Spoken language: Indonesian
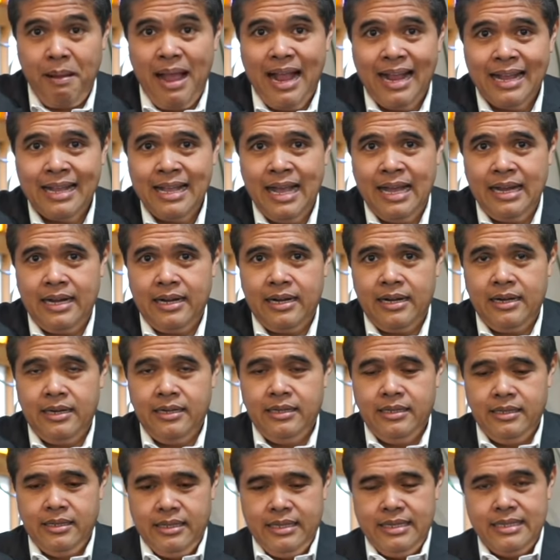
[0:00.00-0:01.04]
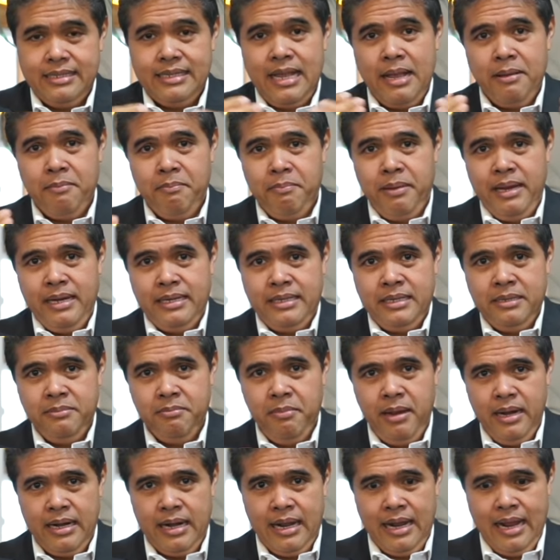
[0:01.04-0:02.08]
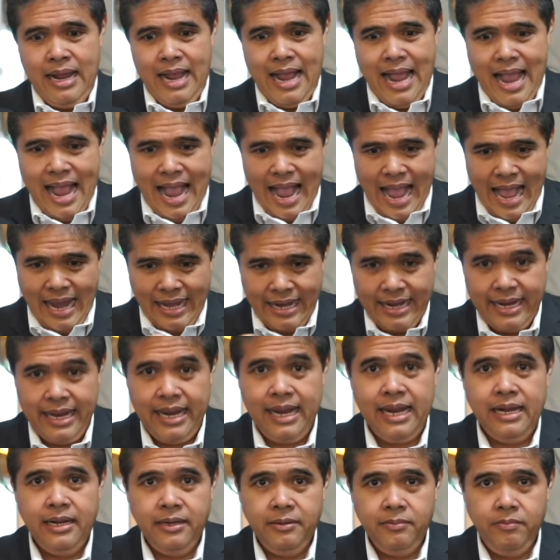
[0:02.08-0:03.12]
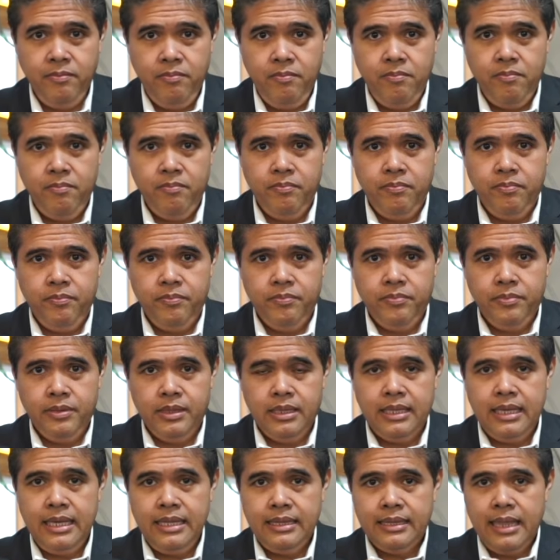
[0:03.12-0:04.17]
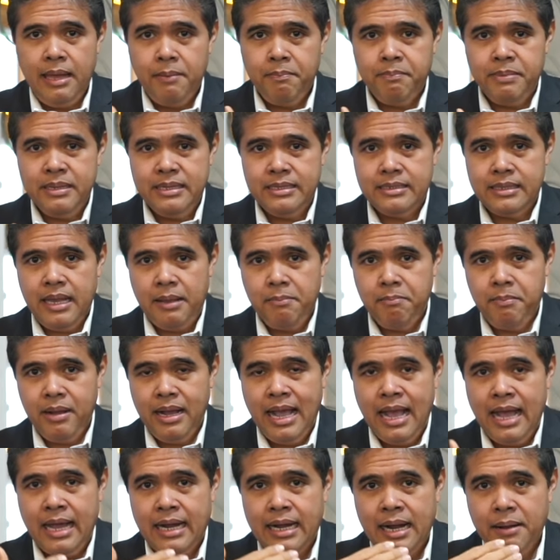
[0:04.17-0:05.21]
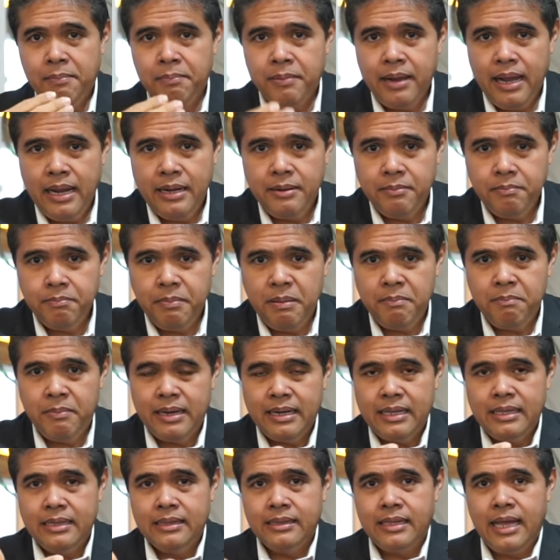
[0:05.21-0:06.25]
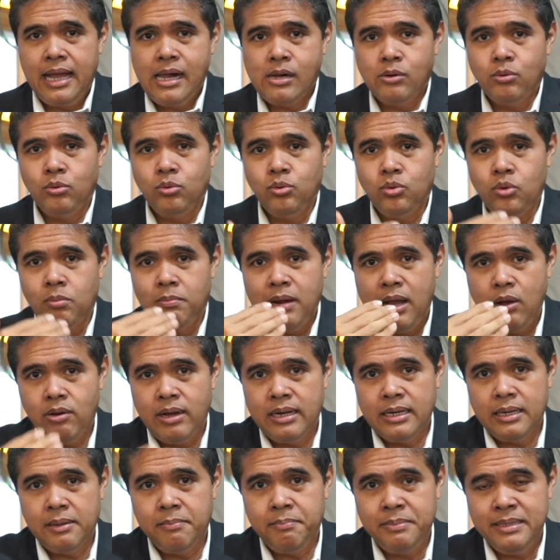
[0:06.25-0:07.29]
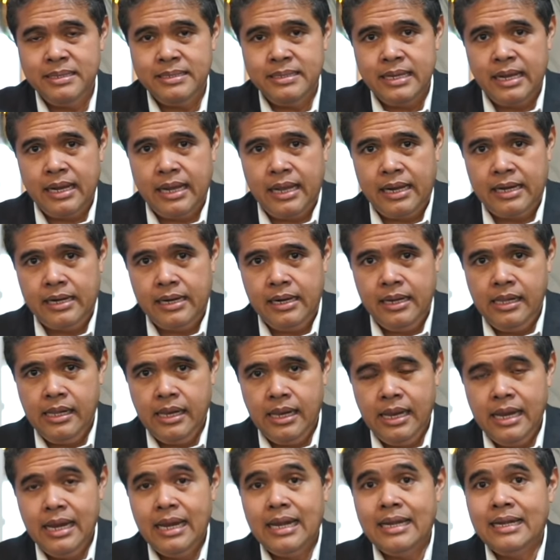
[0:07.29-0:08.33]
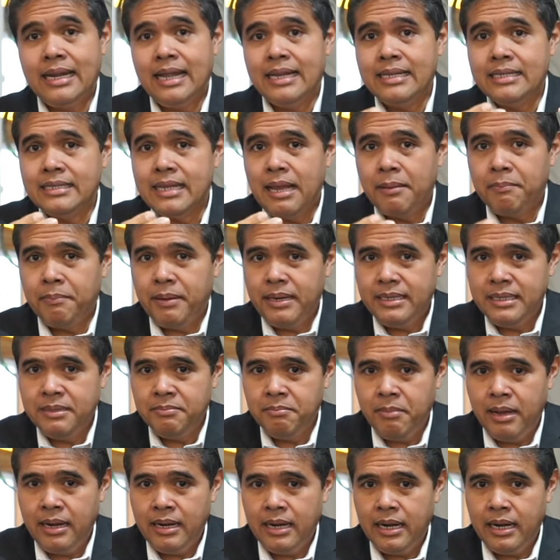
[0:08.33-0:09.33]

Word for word: pagar, sampai di mana area. Kita bisa mengharapkan pemerintah untuk melakukan kebijakan dan sampai di